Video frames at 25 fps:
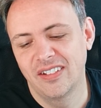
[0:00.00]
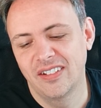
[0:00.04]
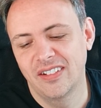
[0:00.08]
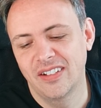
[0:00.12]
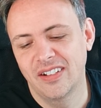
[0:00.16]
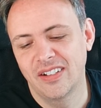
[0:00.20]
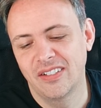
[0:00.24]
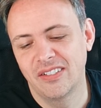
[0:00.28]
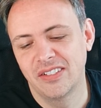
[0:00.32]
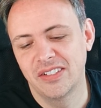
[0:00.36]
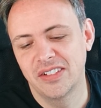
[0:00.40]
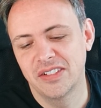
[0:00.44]

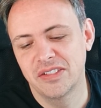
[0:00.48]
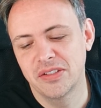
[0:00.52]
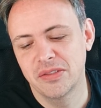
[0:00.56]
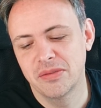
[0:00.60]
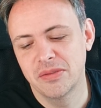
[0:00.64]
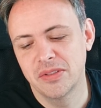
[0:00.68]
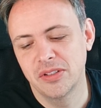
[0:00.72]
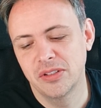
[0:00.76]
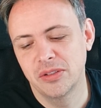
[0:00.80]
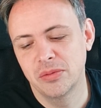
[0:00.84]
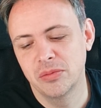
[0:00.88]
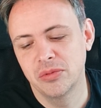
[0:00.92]
Aber dafür
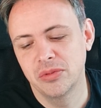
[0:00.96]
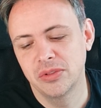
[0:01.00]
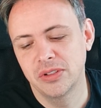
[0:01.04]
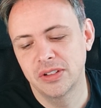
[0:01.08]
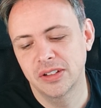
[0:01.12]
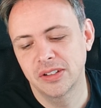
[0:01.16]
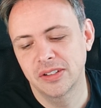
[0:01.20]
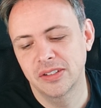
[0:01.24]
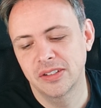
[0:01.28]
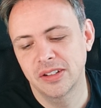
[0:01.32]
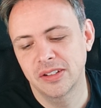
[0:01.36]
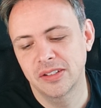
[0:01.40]
wären es
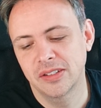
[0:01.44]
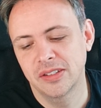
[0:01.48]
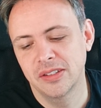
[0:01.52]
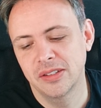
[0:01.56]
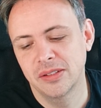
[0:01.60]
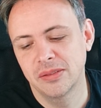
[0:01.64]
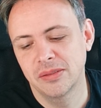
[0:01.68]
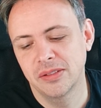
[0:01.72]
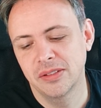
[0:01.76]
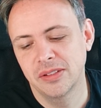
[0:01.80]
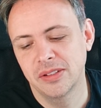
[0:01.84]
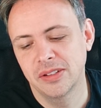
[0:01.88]
Montag
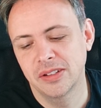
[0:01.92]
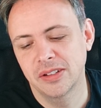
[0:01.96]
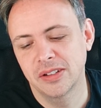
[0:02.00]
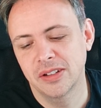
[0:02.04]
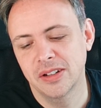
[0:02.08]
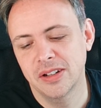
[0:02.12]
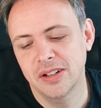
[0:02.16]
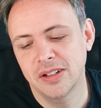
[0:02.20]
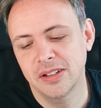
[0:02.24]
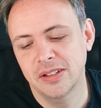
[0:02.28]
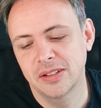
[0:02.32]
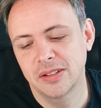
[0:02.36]
26
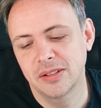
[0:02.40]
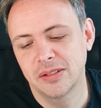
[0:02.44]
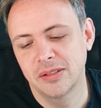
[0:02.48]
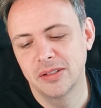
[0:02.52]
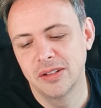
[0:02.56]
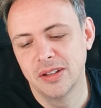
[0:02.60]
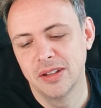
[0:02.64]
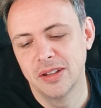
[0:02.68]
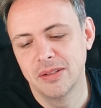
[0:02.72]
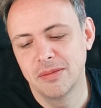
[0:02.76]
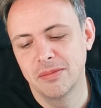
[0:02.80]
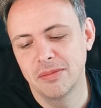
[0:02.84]
Grad.
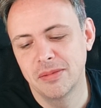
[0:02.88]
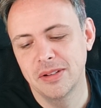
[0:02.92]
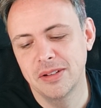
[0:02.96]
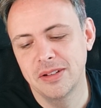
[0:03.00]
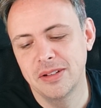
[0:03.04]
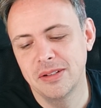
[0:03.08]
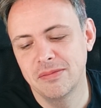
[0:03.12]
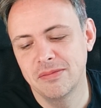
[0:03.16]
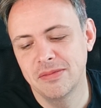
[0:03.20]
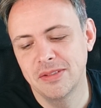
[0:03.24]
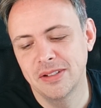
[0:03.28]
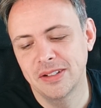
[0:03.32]
Bei
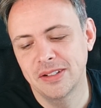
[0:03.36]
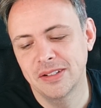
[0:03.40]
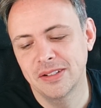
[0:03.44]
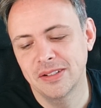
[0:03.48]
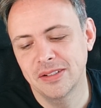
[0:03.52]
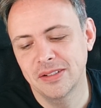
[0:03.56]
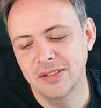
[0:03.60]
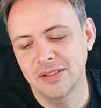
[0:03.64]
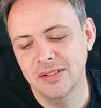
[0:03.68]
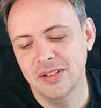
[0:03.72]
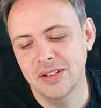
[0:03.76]
dem Wetter.